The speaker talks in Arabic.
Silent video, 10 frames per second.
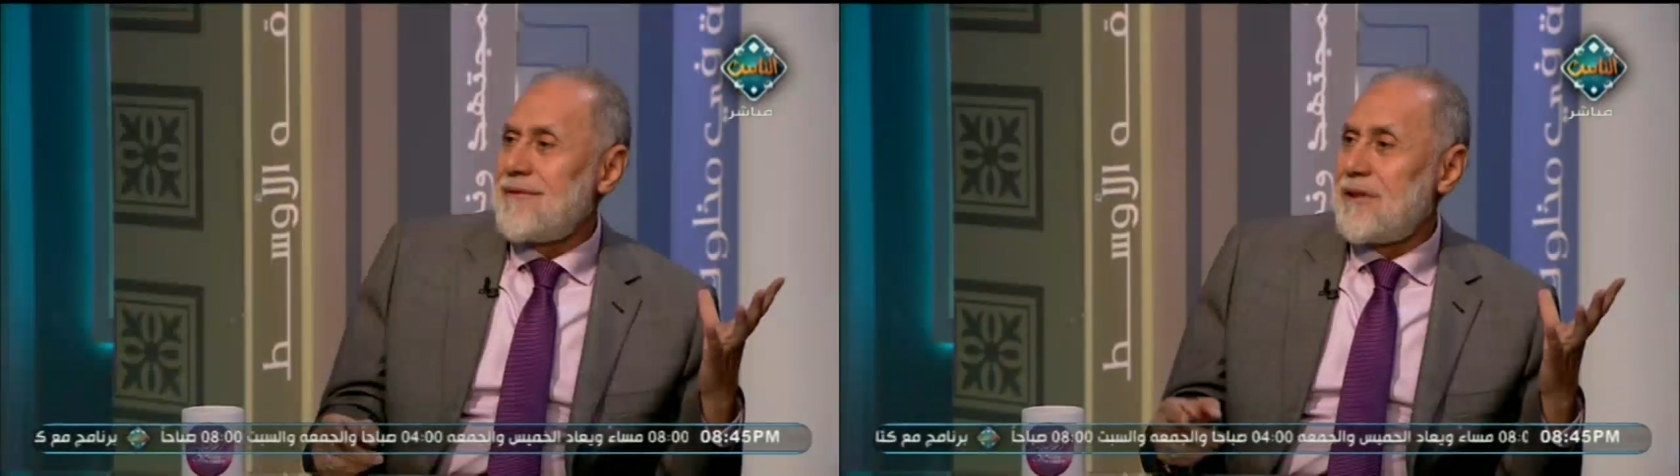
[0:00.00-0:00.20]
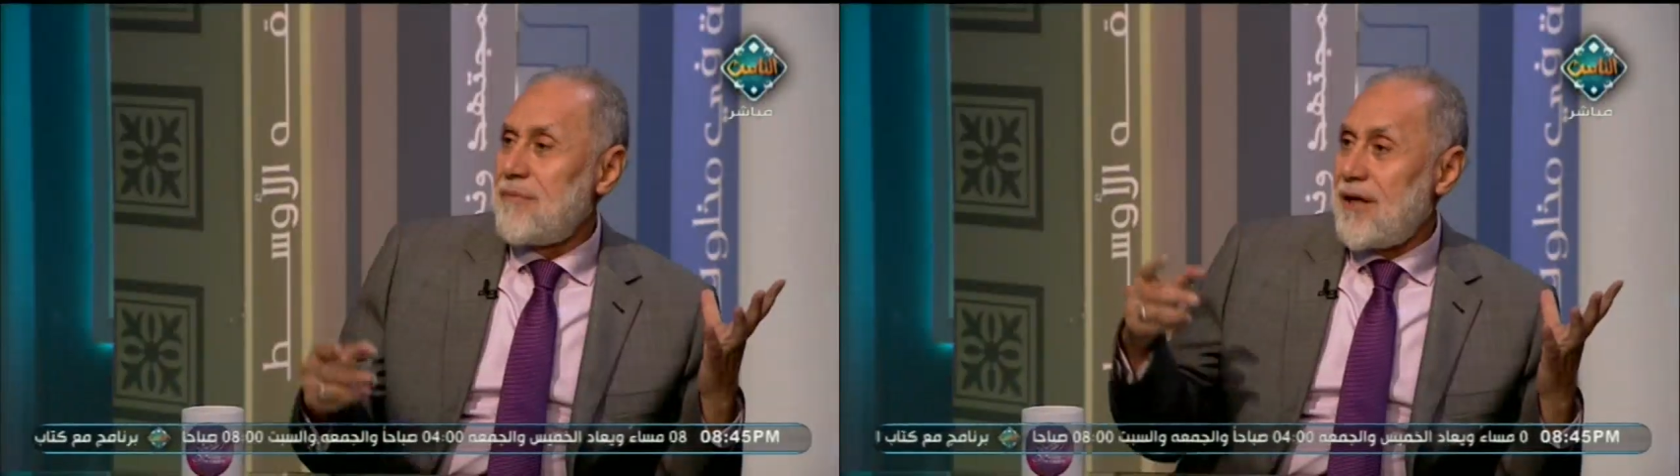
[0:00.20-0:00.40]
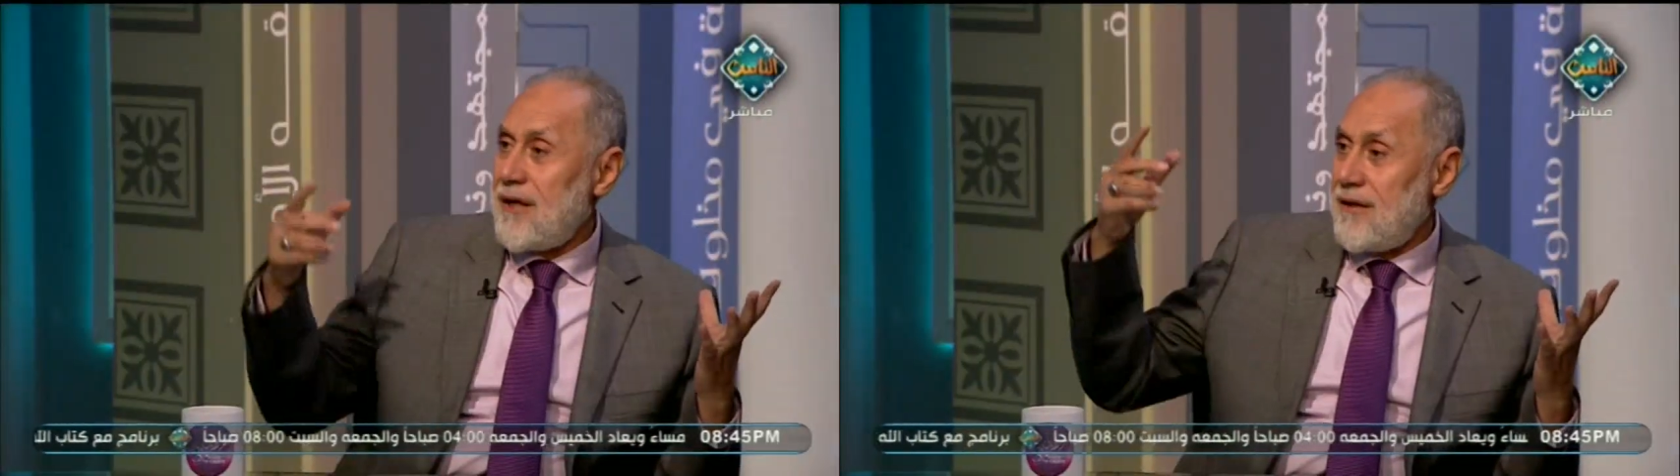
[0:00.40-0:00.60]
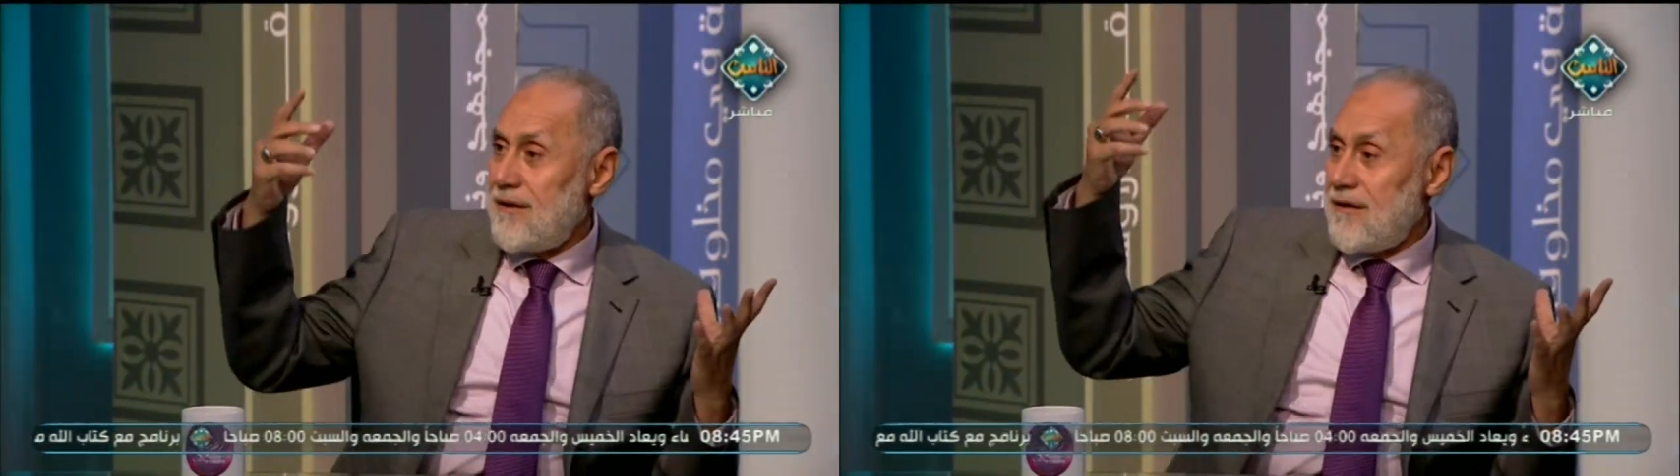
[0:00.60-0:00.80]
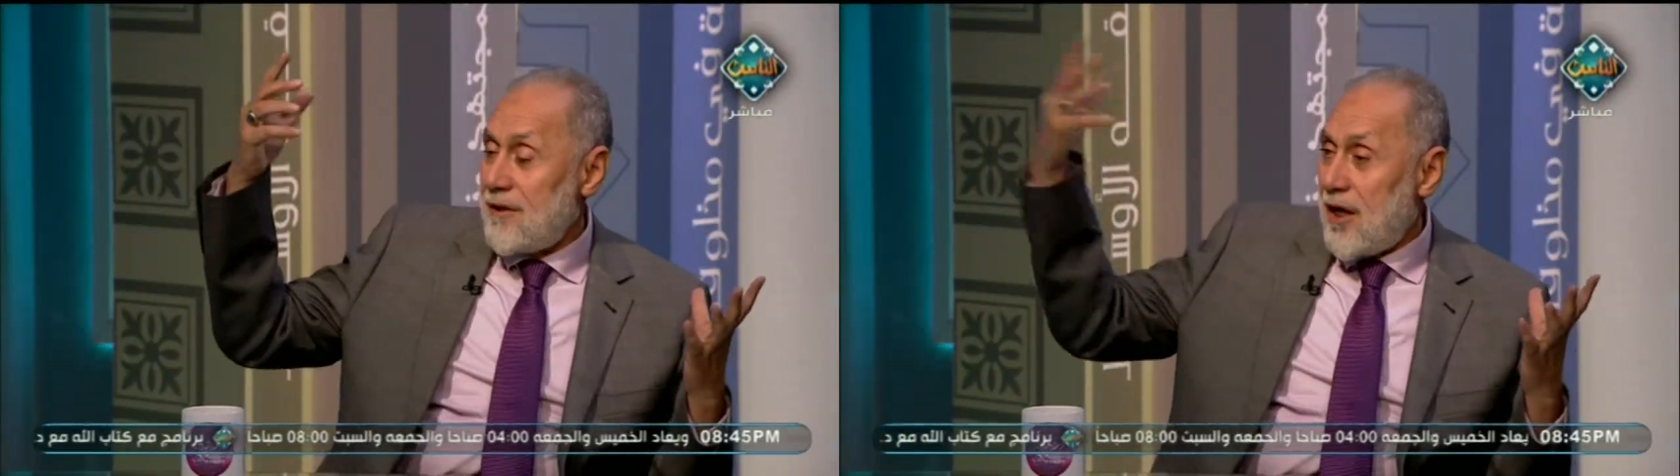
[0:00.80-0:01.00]
يبقى
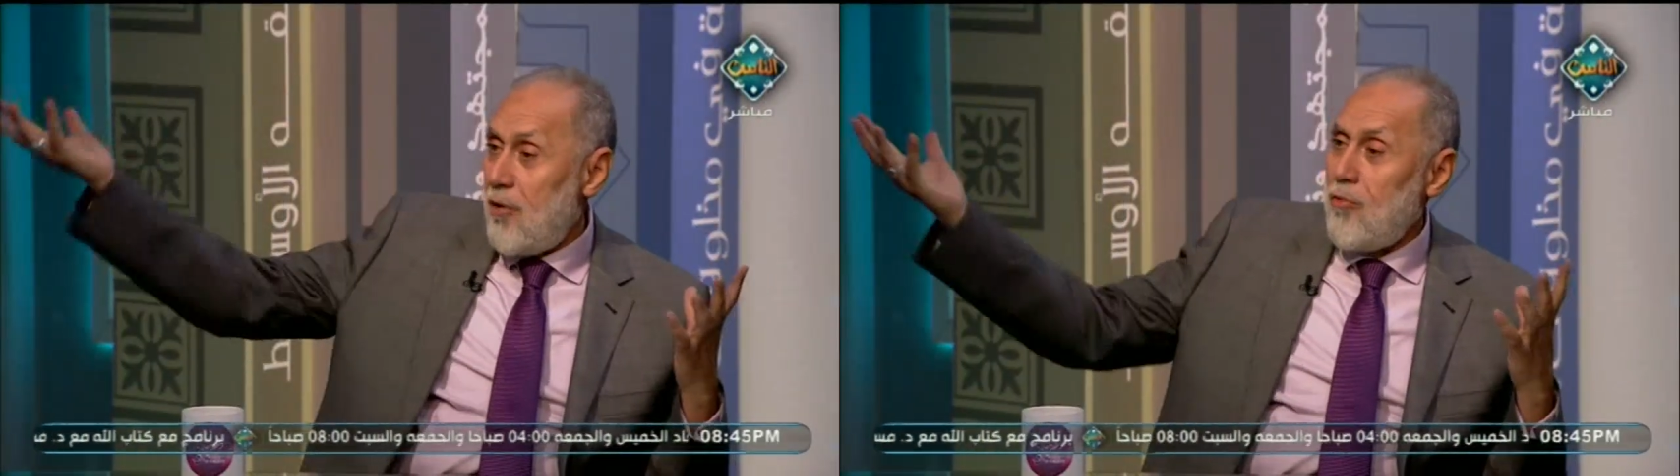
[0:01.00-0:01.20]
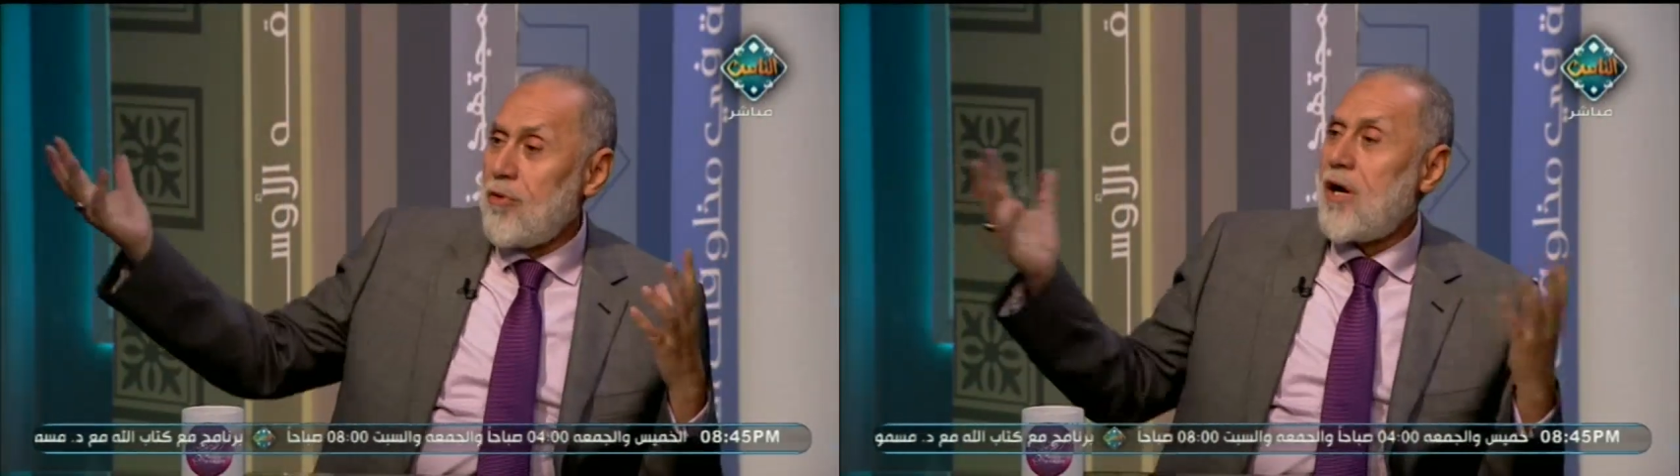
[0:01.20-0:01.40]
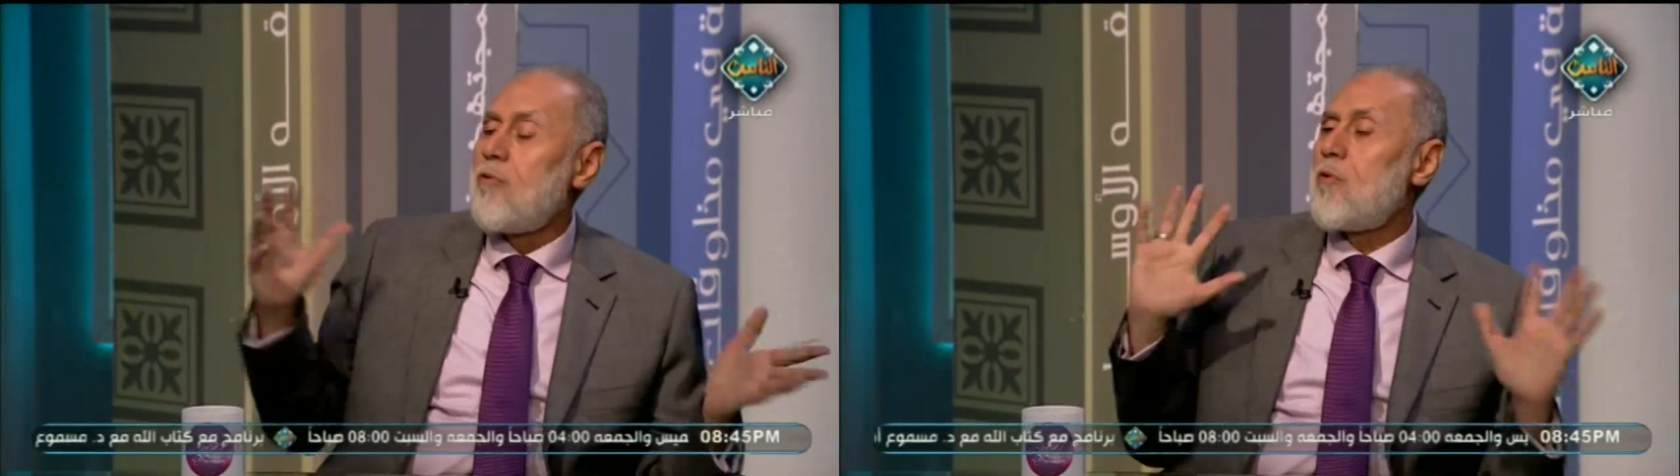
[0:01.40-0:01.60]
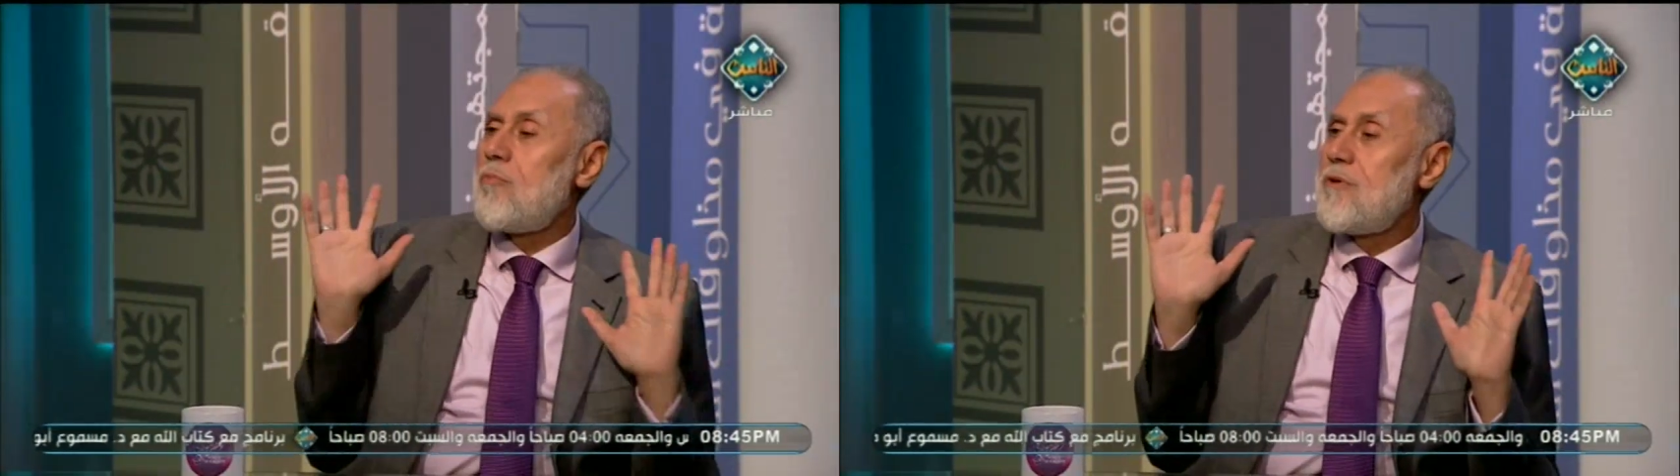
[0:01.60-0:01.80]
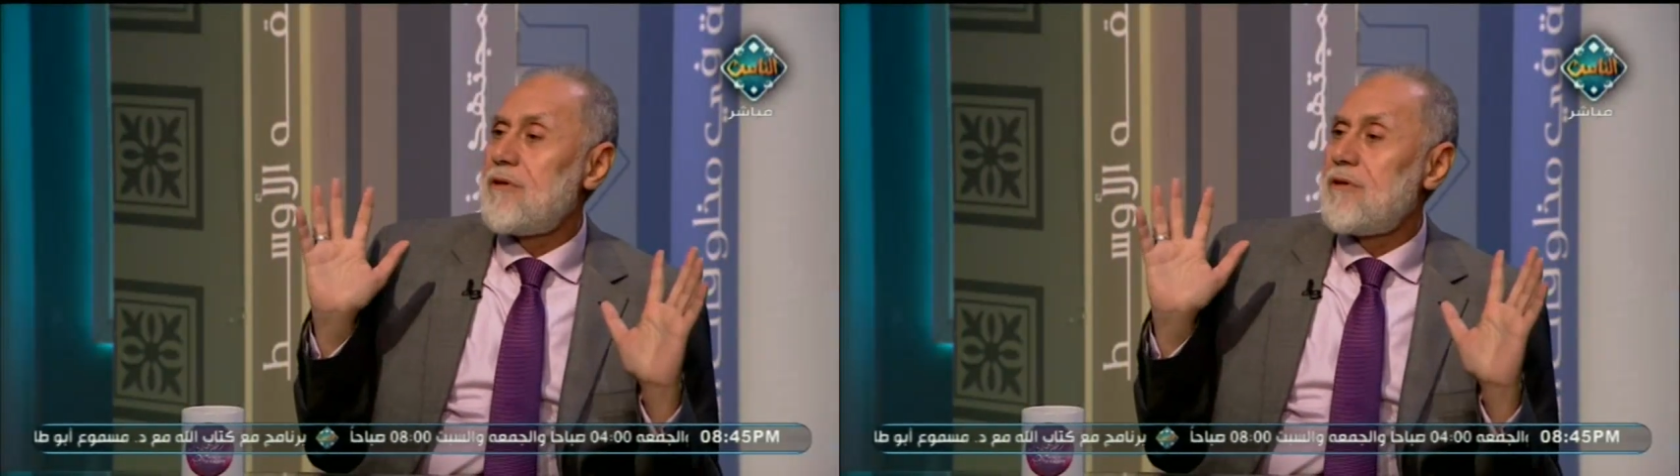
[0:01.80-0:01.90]
تهور أو جبن